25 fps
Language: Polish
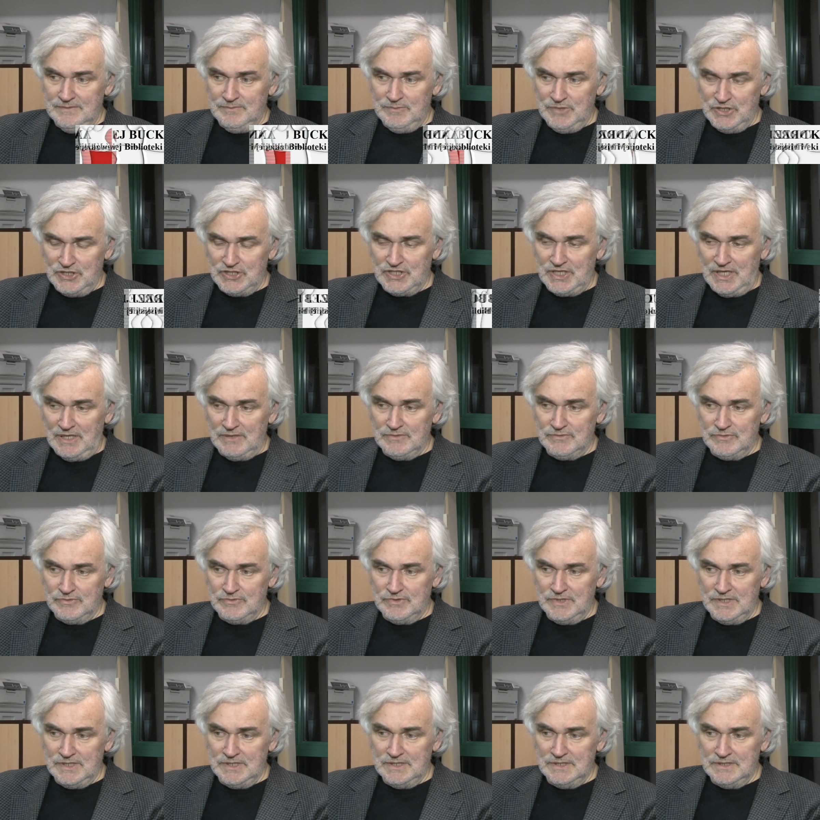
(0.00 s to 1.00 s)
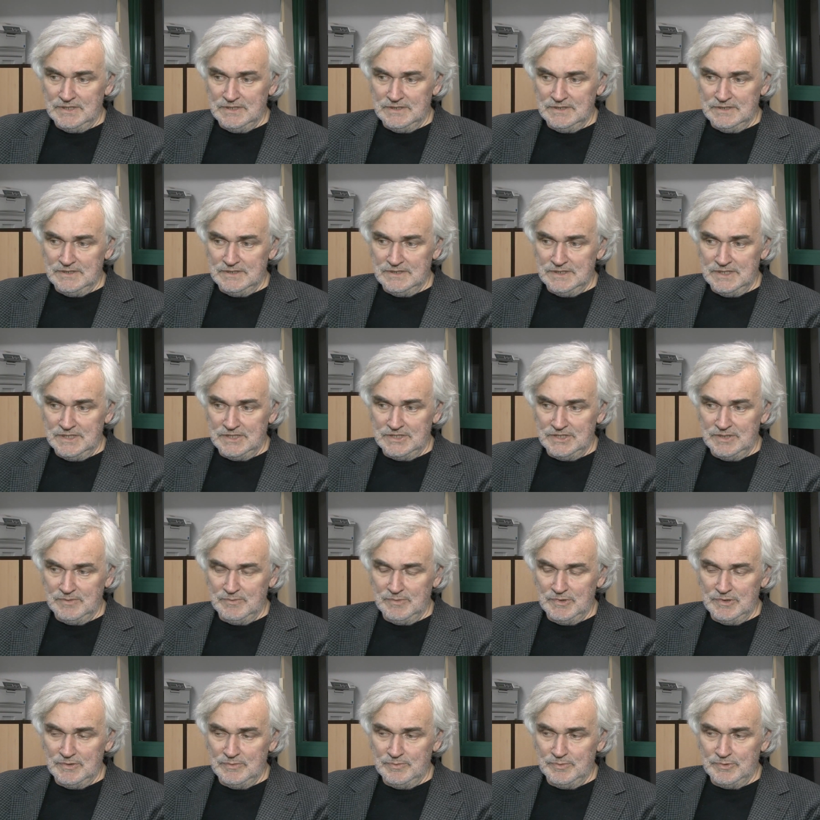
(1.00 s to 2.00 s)
mieszkań tutaj na
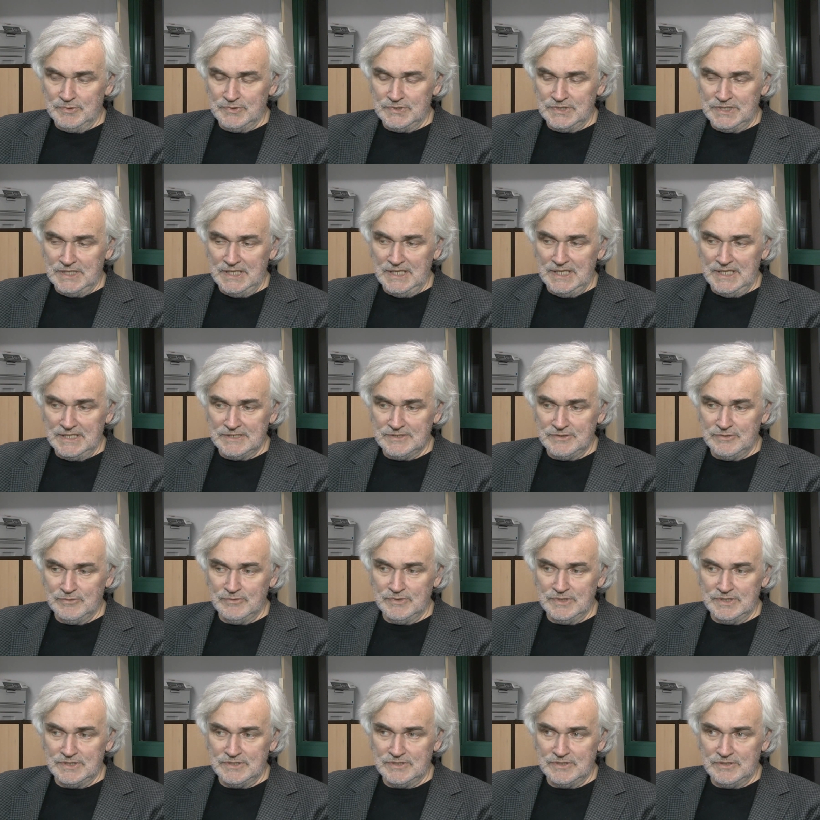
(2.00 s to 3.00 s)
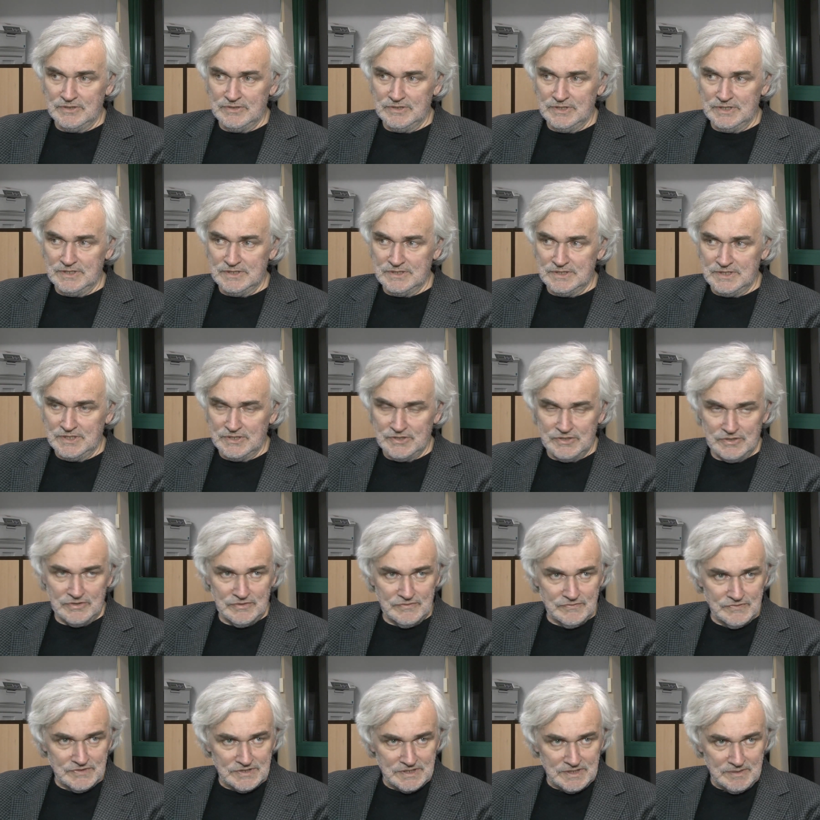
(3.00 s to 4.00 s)
ziemi lubuskiej, a z drugiej strony ze
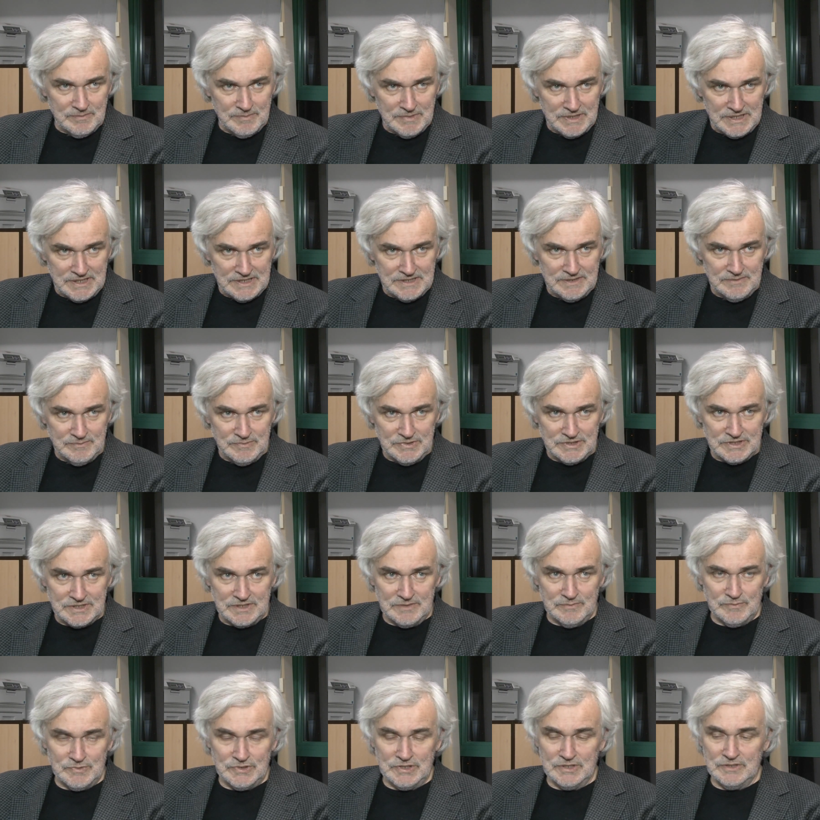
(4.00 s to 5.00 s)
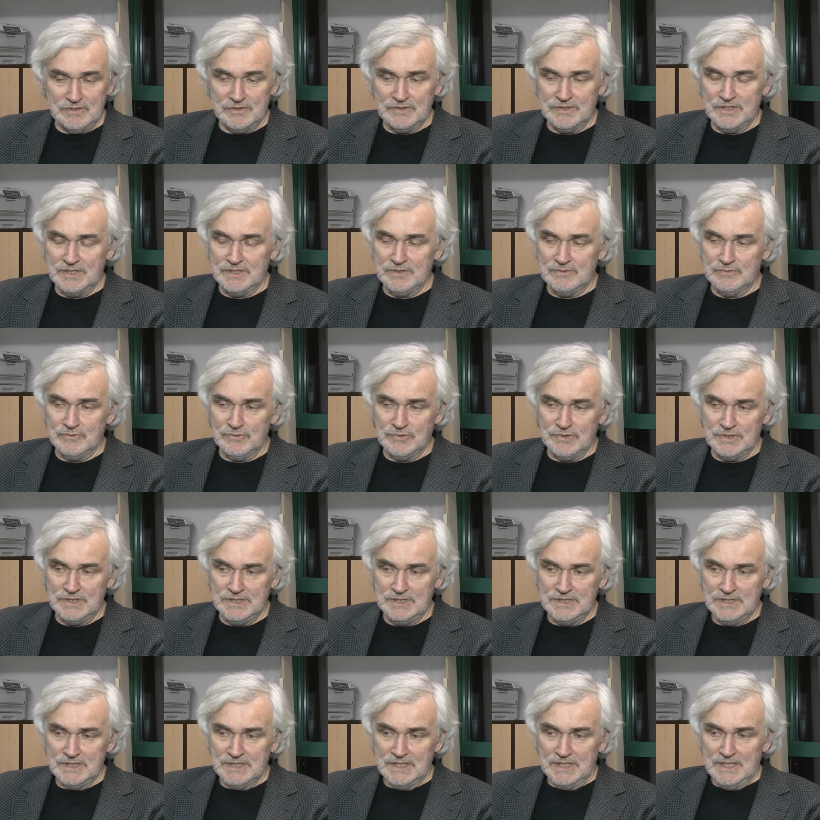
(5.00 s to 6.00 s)
środowiskiem akademickim Zielonej
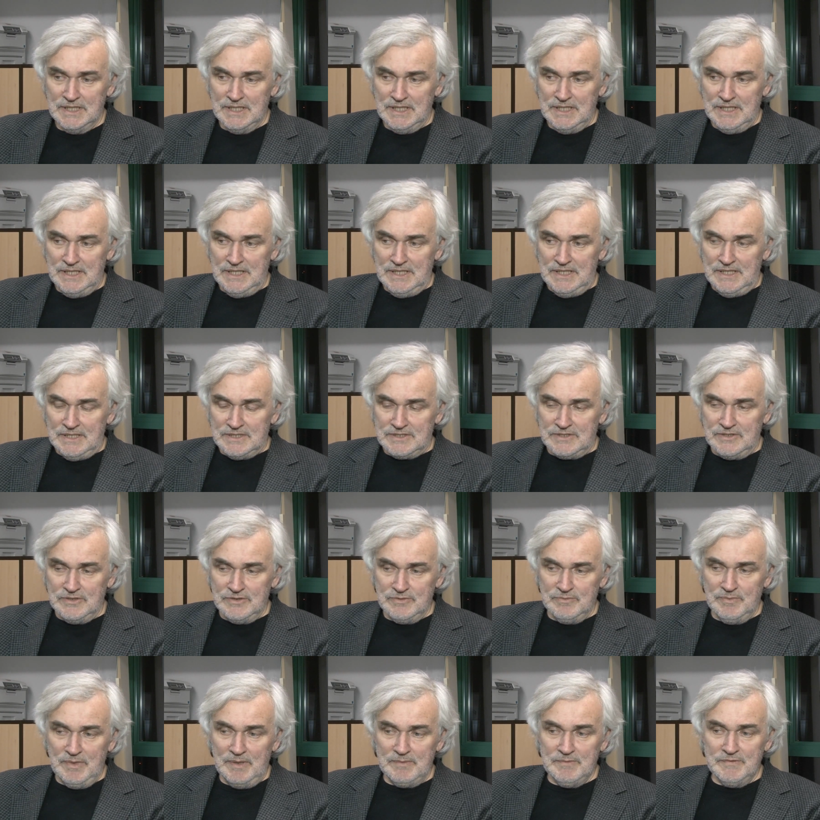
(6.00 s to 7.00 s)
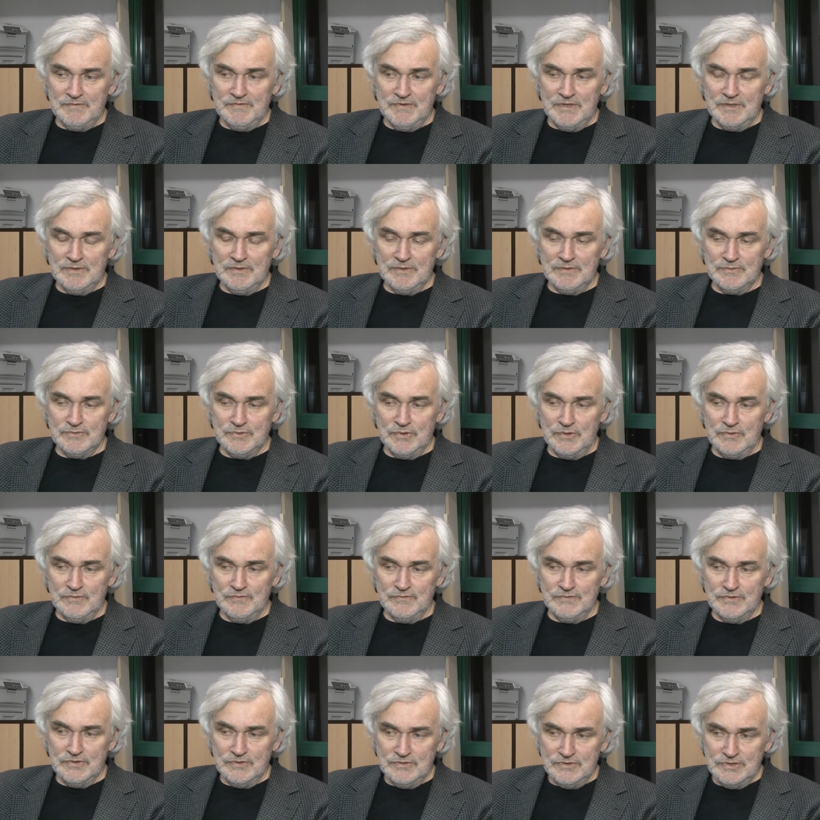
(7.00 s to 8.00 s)
Góry skąd mamy wielu
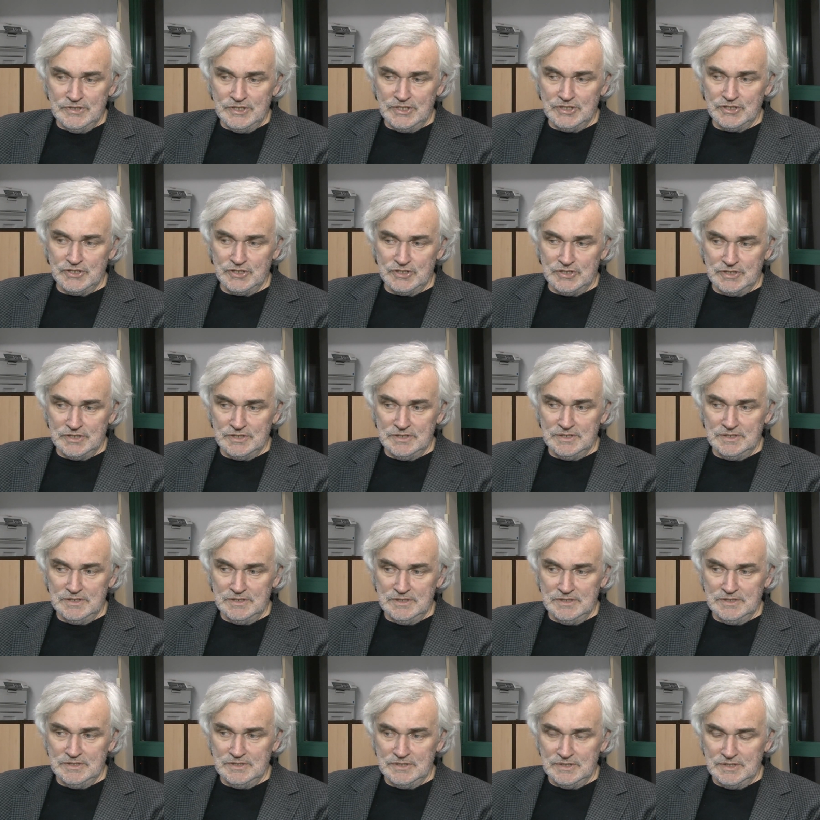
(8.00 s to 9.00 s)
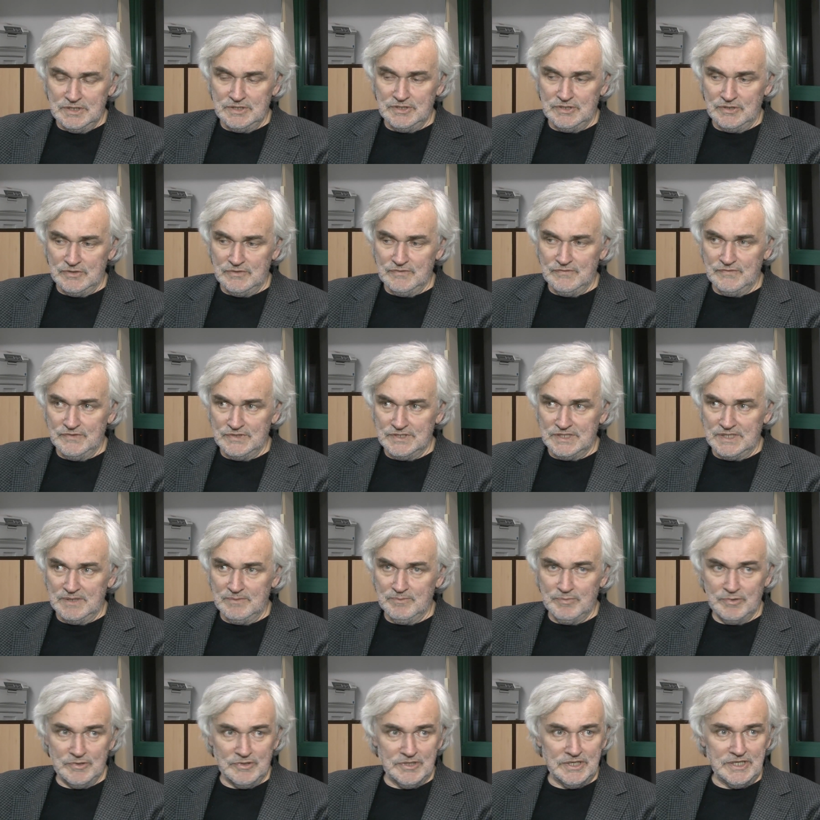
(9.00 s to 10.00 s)
autorów, no i też y, ze
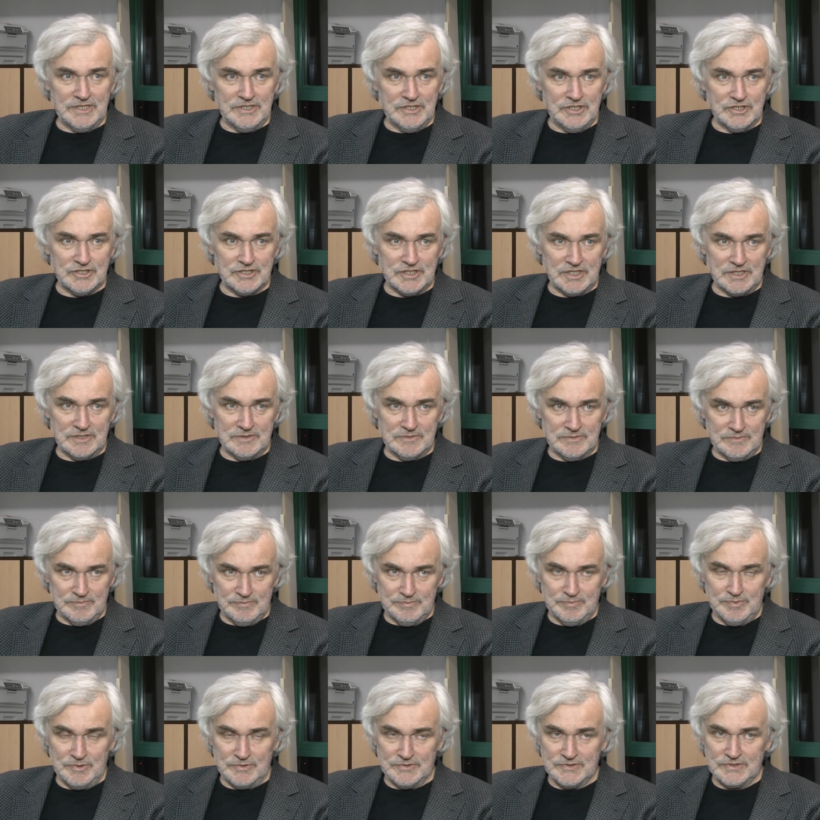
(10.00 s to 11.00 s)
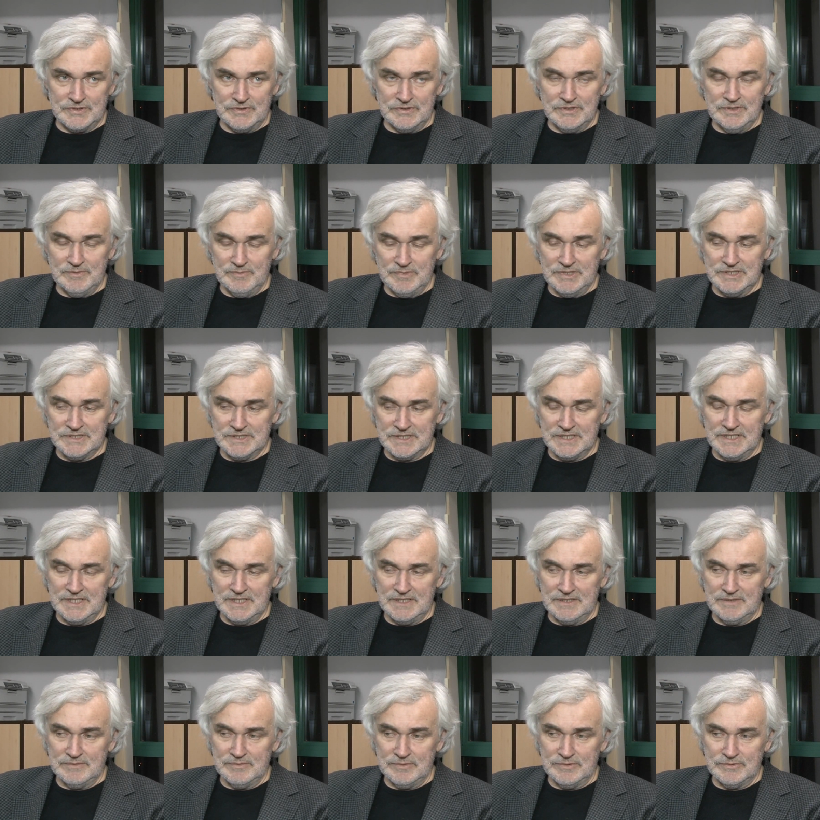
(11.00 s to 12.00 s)
środowiskiem pogranicza
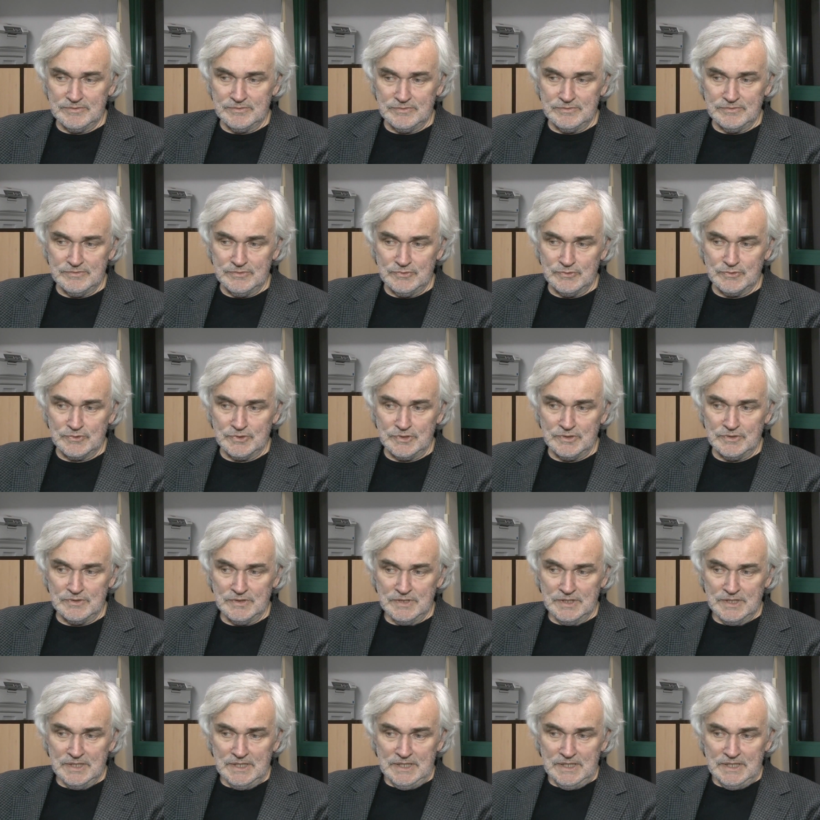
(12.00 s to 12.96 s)
polsko-niemieckiego, bo dużo